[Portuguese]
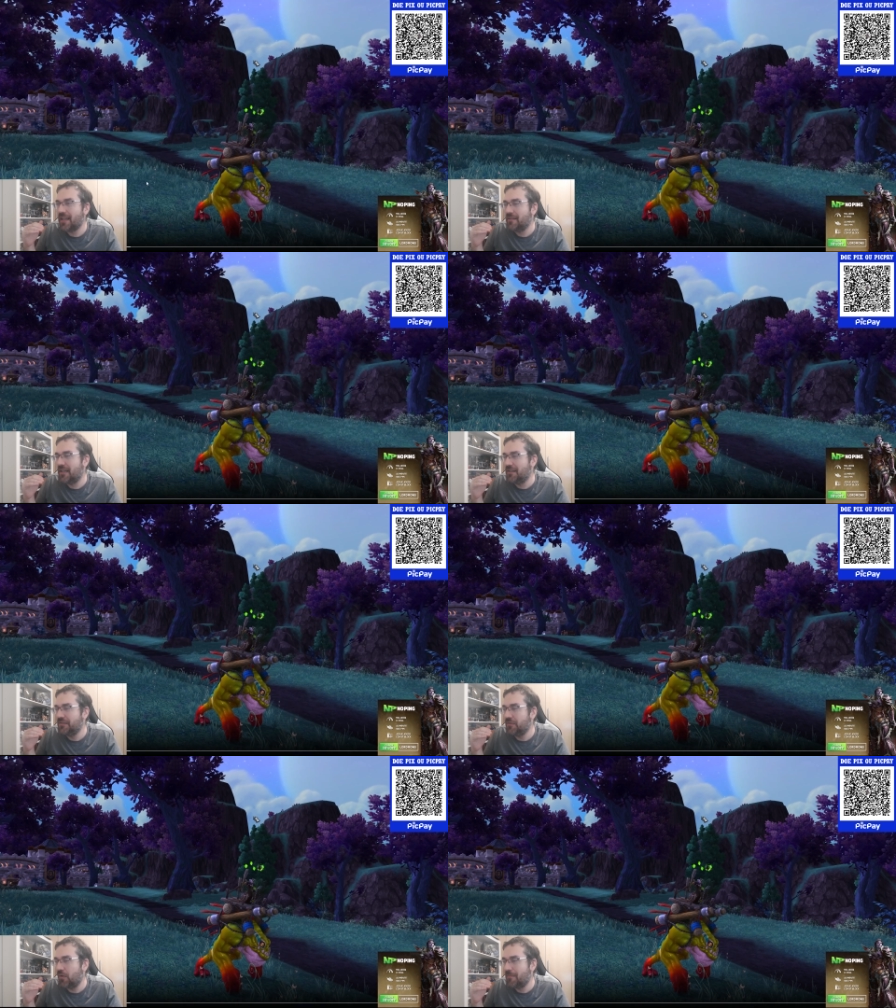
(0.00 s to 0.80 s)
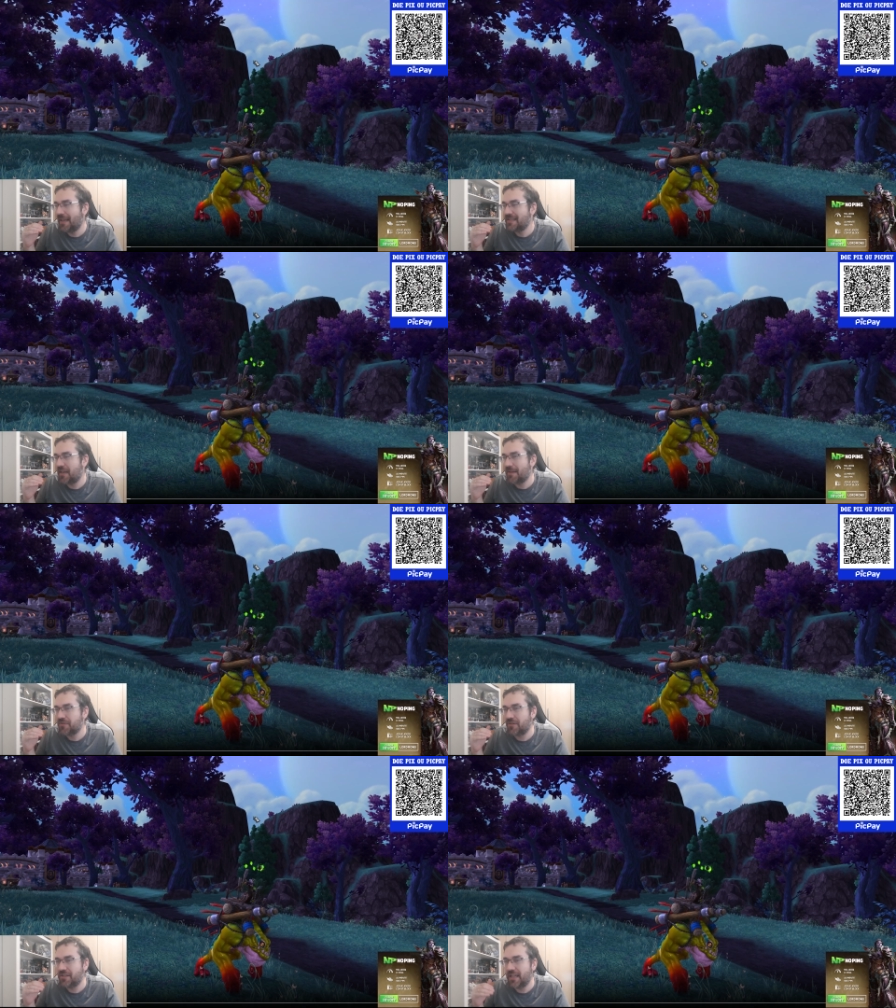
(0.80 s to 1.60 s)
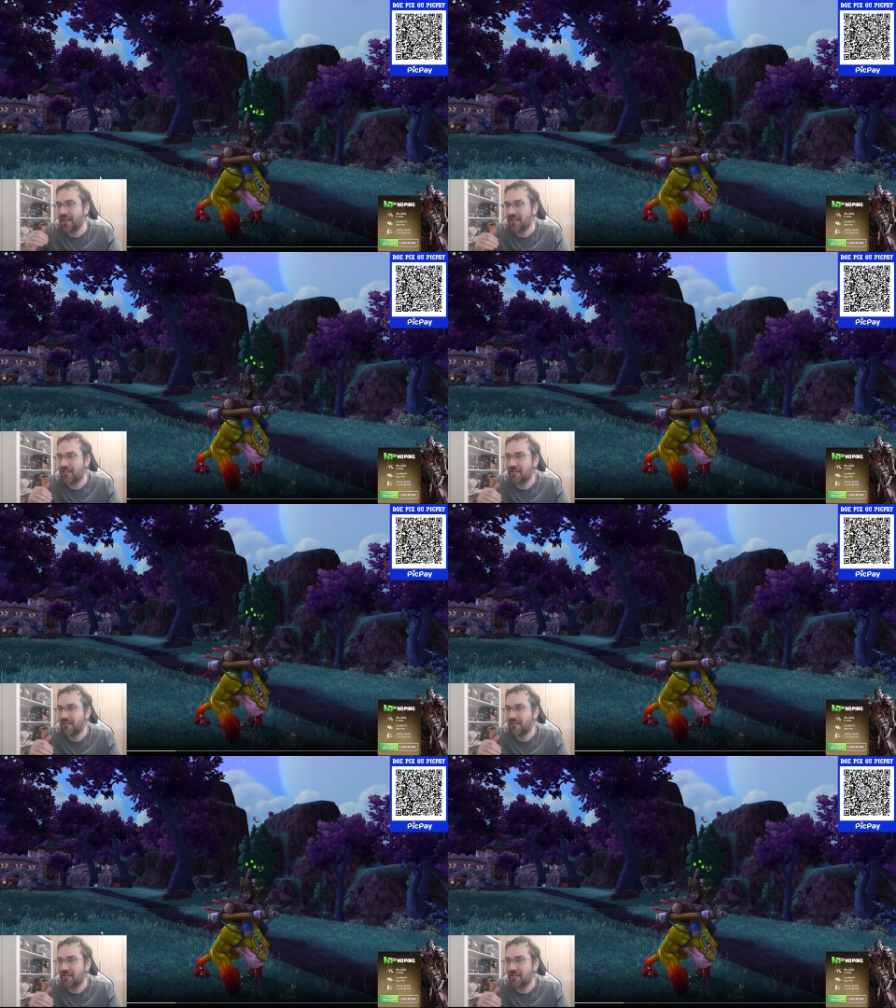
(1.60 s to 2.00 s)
andando, ou mais animações dele.